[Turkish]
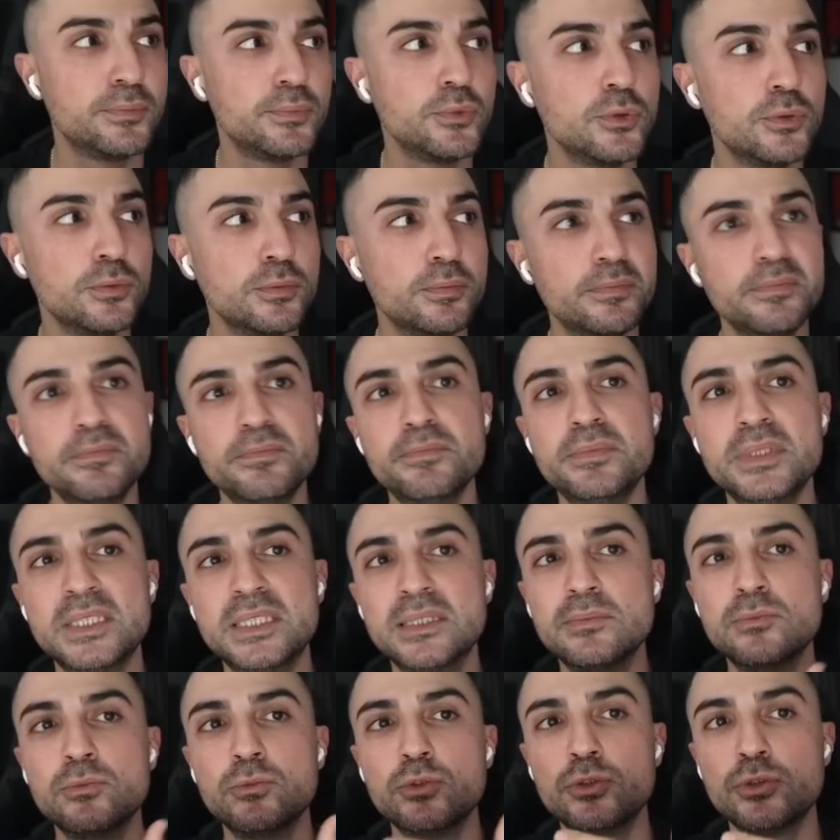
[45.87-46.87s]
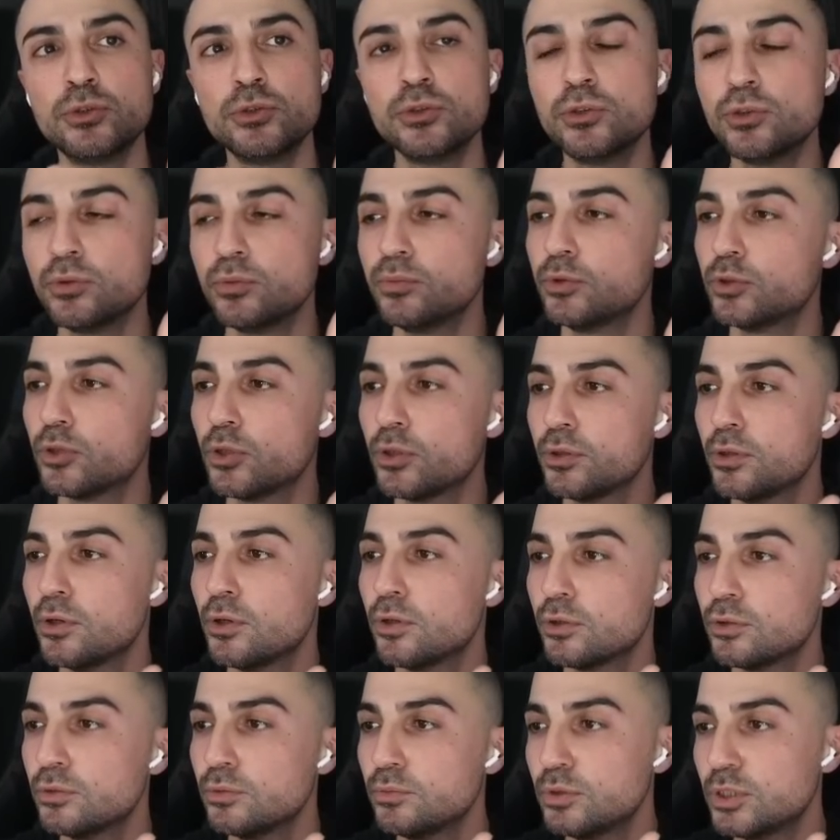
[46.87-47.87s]
Bu bizim düşündüğümüz,
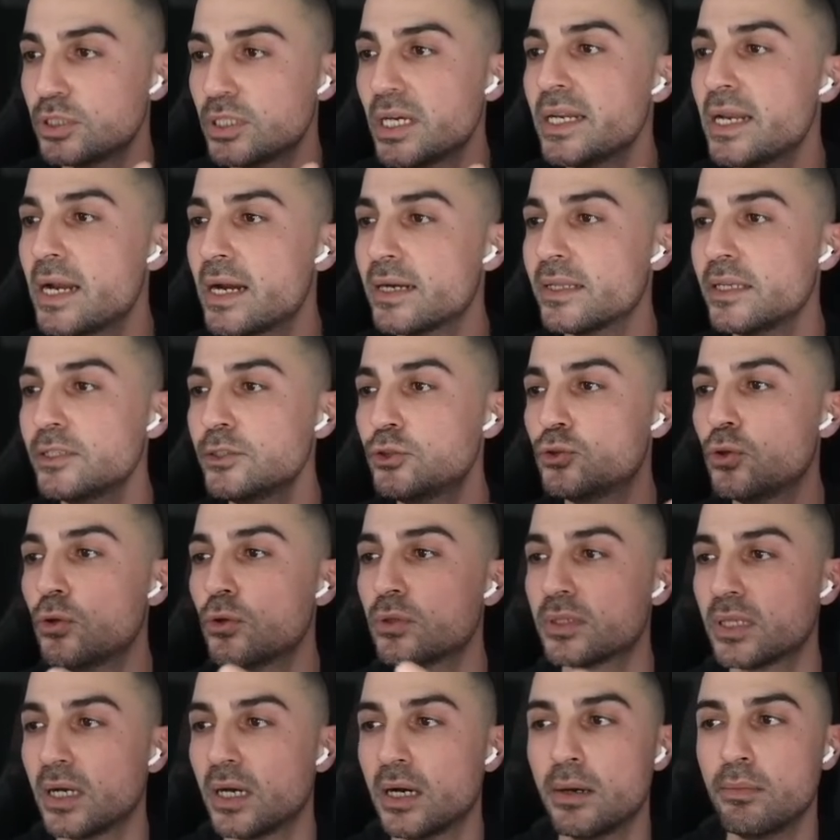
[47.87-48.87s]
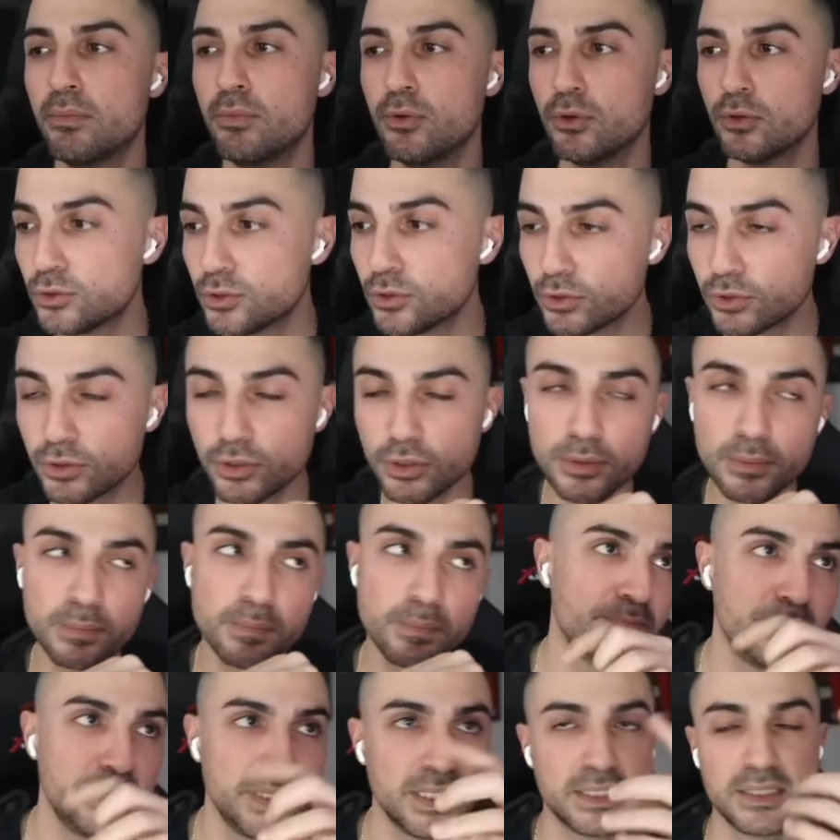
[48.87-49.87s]
öngördüğümüz şeylerden çok daha büyük. Çünkü
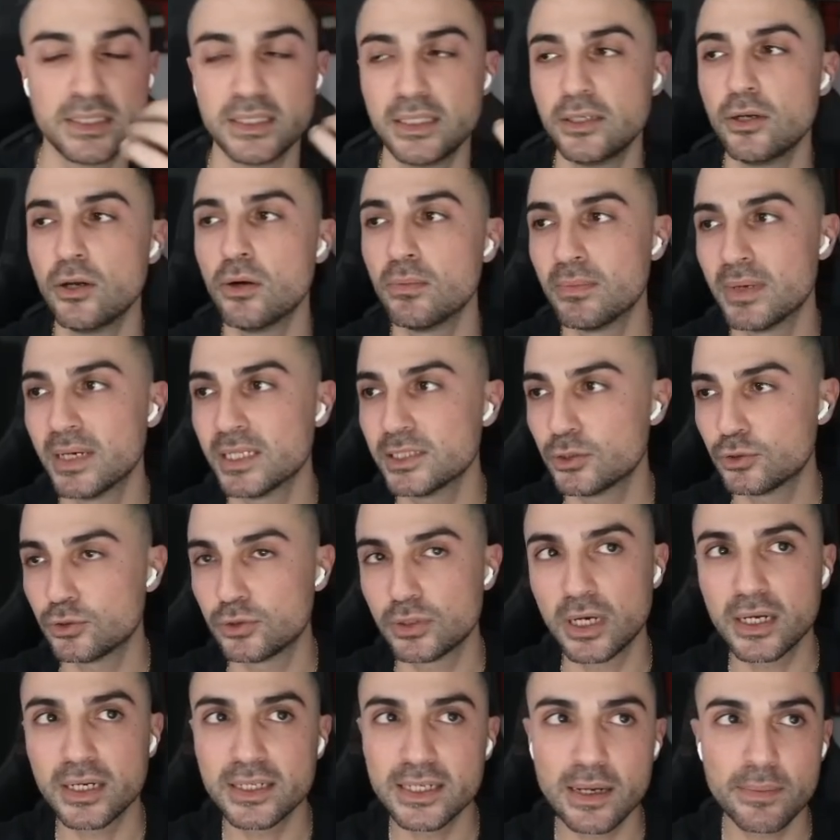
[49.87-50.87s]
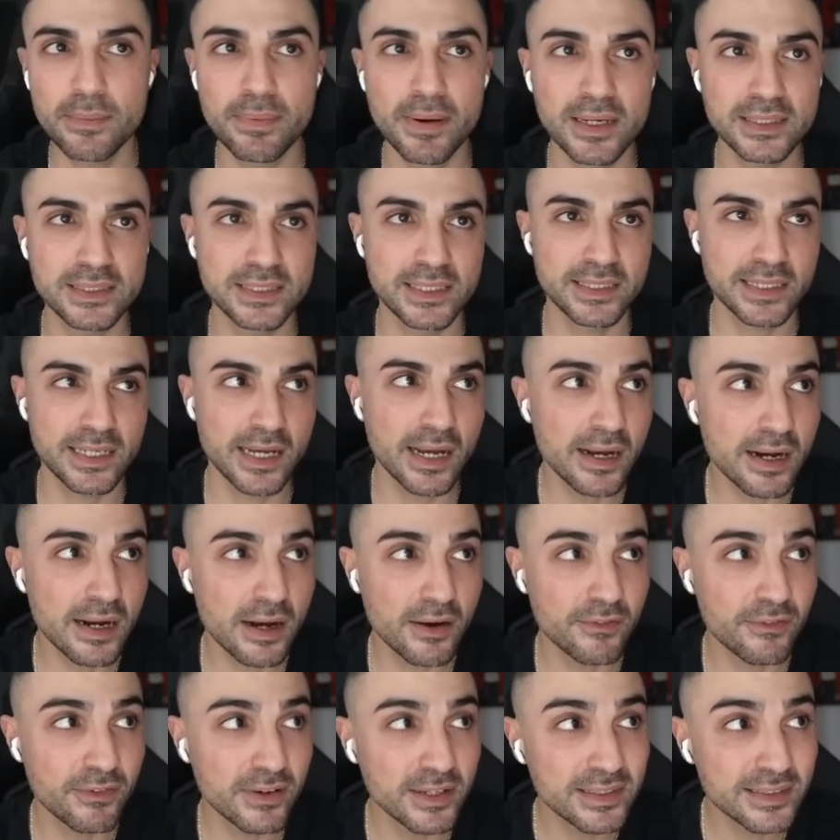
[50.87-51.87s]
bir Elon Musk şu an yapay zekaya
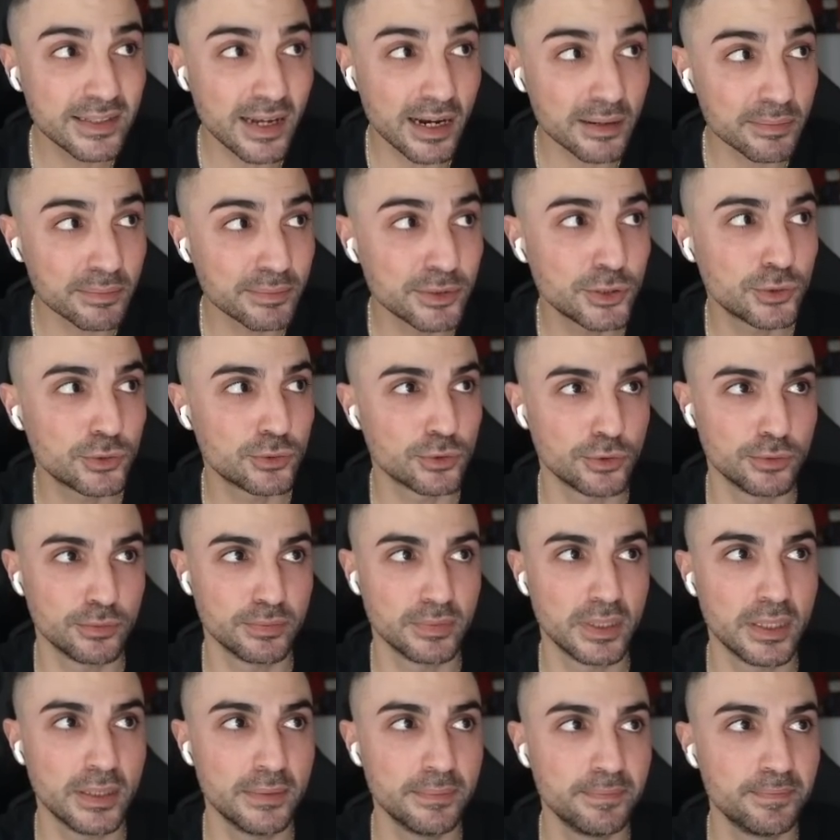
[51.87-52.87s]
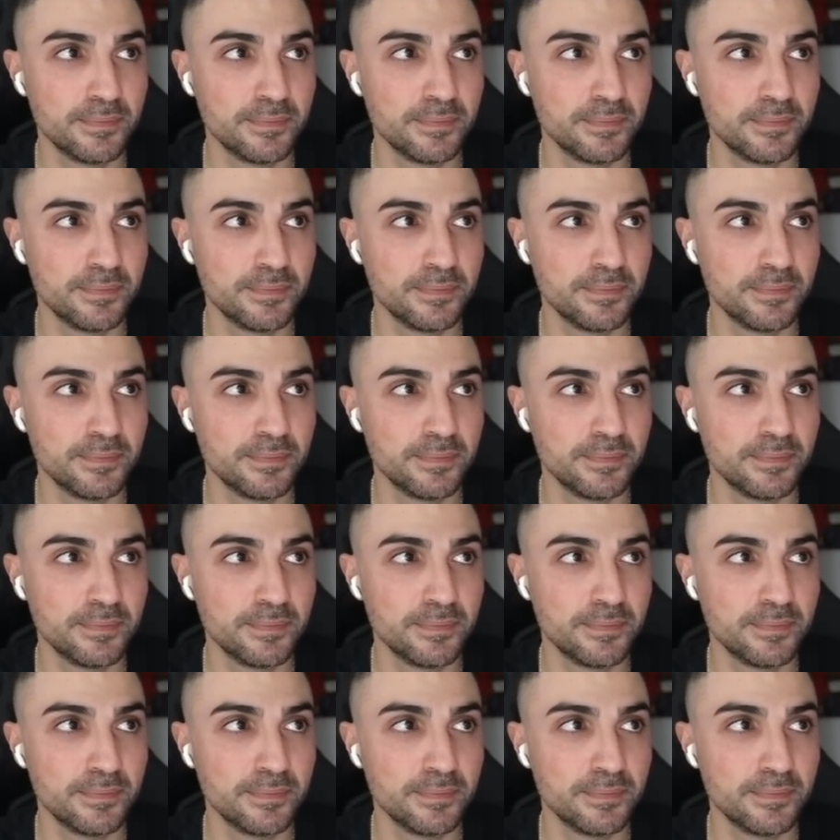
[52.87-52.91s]
kafayı takmış durumda.